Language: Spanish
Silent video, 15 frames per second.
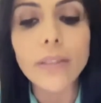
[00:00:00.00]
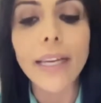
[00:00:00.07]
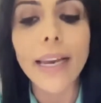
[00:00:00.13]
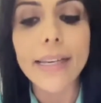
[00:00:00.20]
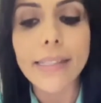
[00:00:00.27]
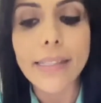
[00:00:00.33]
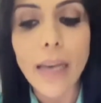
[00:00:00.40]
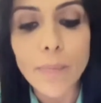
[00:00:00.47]
de
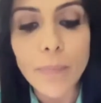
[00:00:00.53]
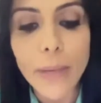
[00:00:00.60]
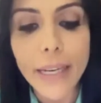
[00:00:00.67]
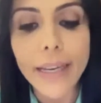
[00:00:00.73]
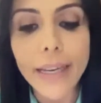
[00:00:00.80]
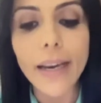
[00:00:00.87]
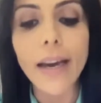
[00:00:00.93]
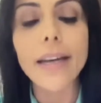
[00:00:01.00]
la
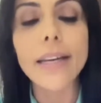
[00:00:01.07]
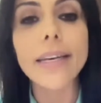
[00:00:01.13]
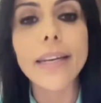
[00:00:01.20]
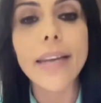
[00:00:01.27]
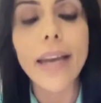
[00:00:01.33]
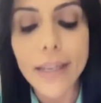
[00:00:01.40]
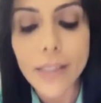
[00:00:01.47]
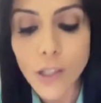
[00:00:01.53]
Asamblea
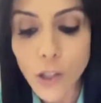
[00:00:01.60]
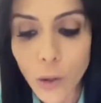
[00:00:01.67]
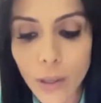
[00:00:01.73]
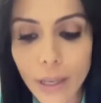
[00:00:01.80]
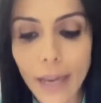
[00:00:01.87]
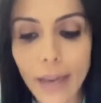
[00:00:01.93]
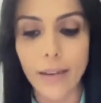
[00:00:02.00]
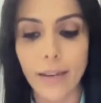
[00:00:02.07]

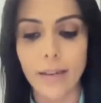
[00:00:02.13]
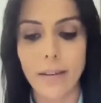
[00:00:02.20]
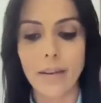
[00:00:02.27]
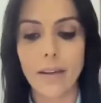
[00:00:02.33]
Nacional,